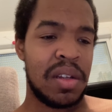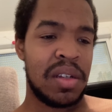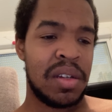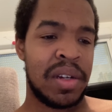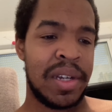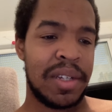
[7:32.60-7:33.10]

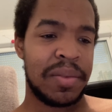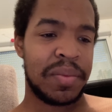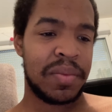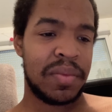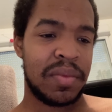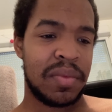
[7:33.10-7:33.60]
Ouais
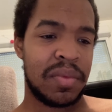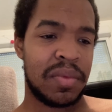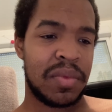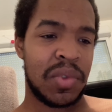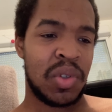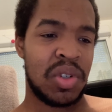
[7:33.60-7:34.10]

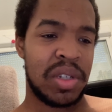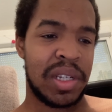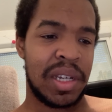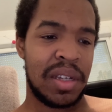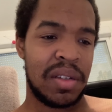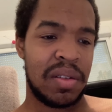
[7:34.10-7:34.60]
où je
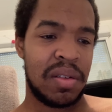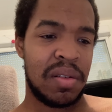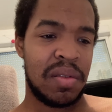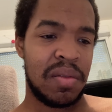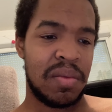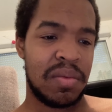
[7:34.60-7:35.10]
serais.
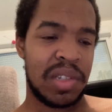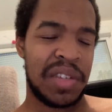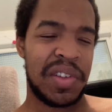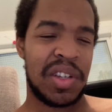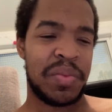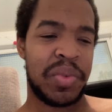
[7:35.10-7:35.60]

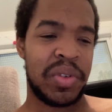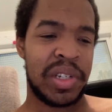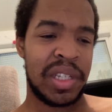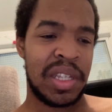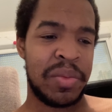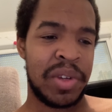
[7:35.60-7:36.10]
J'avais comme projet
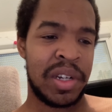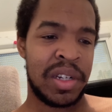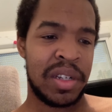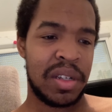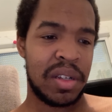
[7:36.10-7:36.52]
de déménager.